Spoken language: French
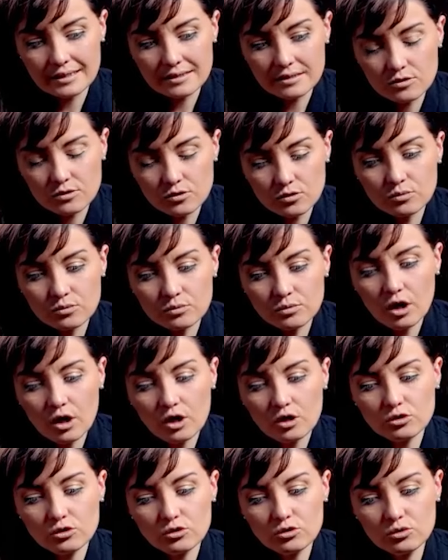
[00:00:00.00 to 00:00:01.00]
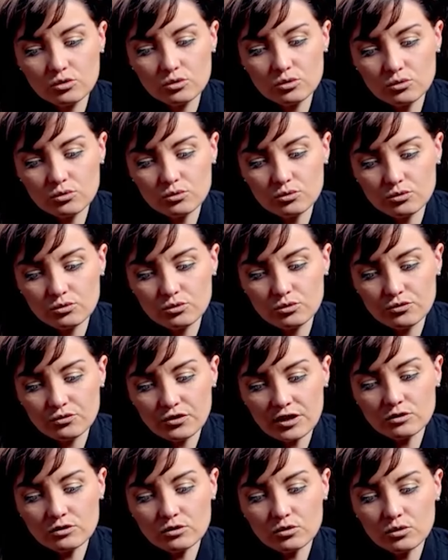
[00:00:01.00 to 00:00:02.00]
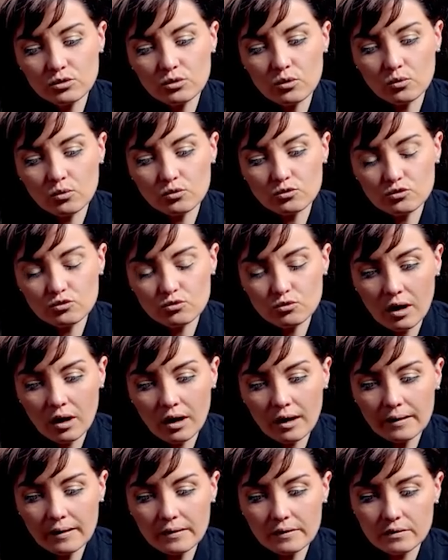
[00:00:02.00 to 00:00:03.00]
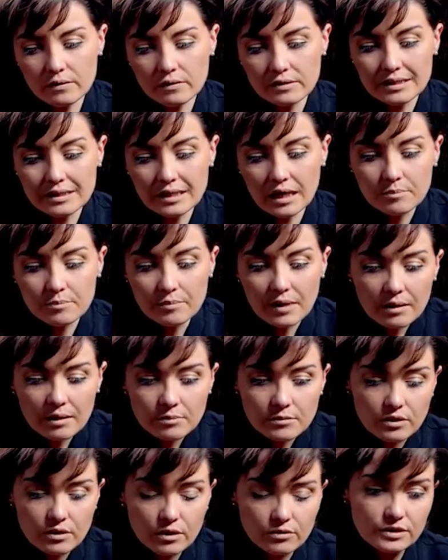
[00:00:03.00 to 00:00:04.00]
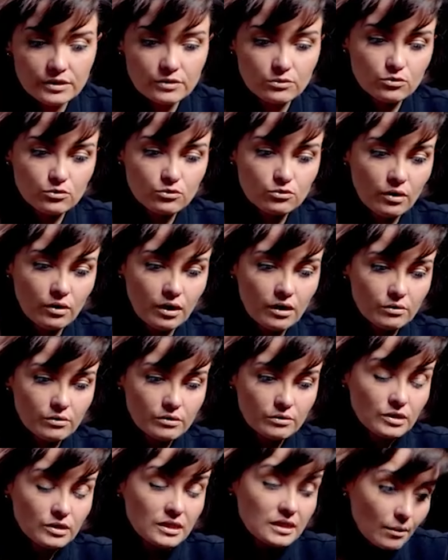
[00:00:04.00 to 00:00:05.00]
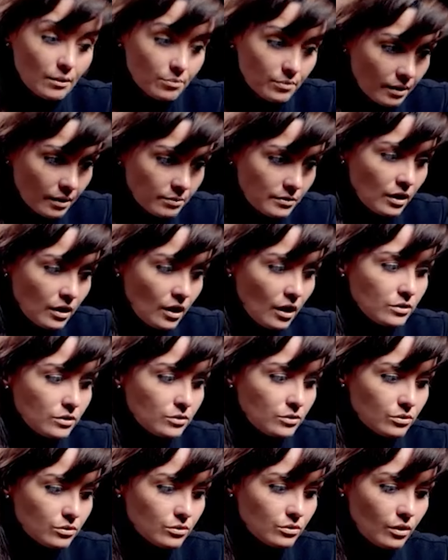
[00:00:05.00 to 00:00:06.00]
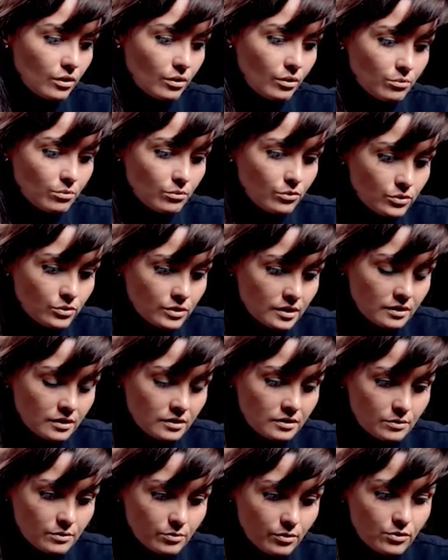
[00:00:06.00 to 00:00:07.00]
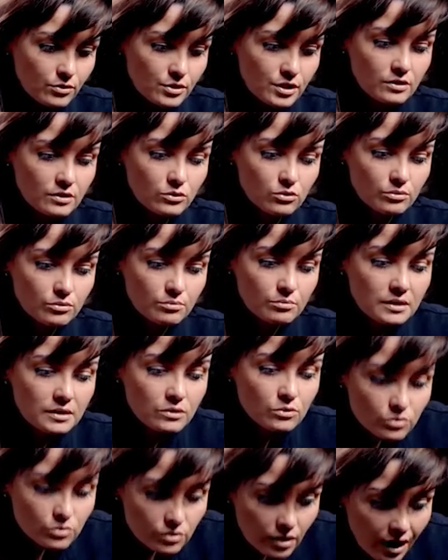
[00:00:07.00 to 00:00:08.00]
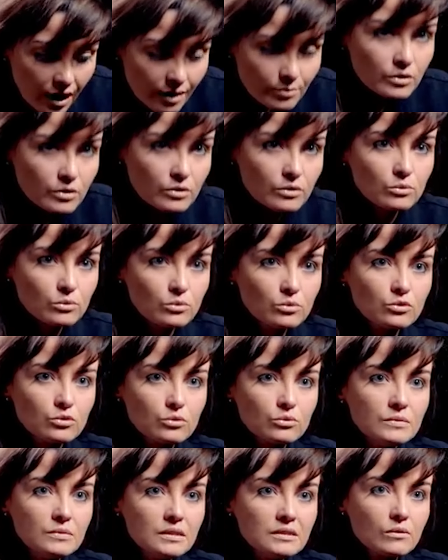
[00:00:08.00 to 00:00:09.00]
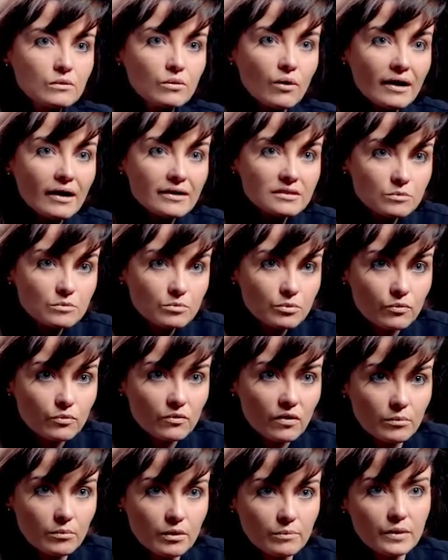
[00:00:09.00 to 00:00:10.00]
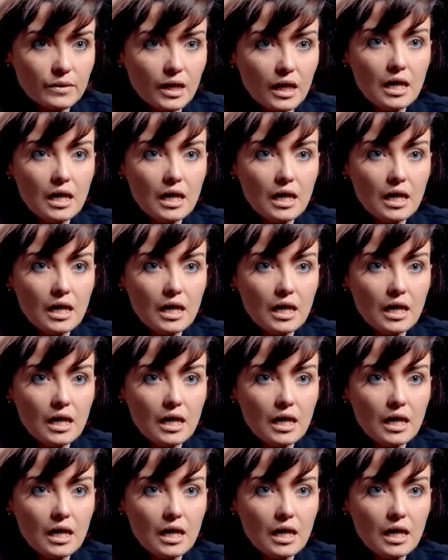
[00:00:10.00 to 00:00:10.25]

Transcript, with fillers: question du, du fait qu'on soit euh, capable, en fait, on soit euh, oui, capable de euh, mener des projets de mines durables ou de mines responsables.